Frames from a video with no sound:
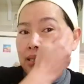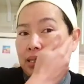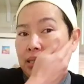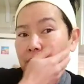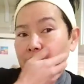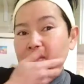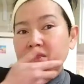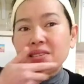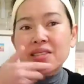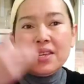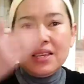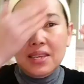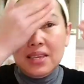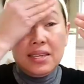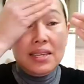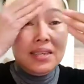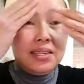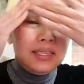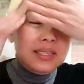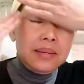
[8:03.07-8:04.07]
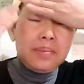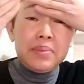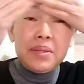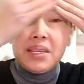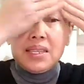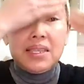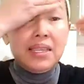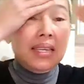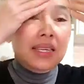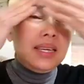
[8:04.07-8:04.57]
สิบนาทียี่สิบ
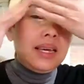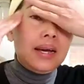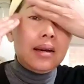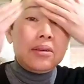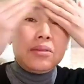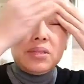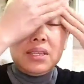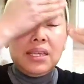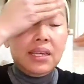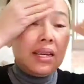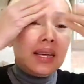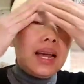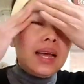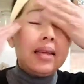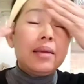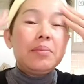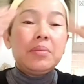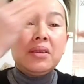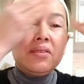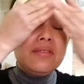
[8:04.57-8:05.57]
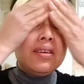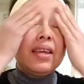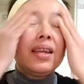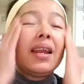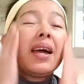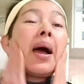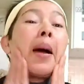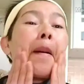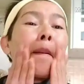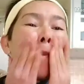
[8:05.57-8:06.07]
นาทีเอาที่ใครมีเว
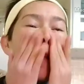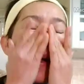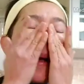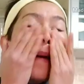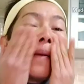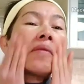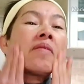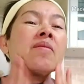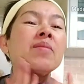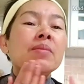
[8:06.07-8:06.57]
ลามาก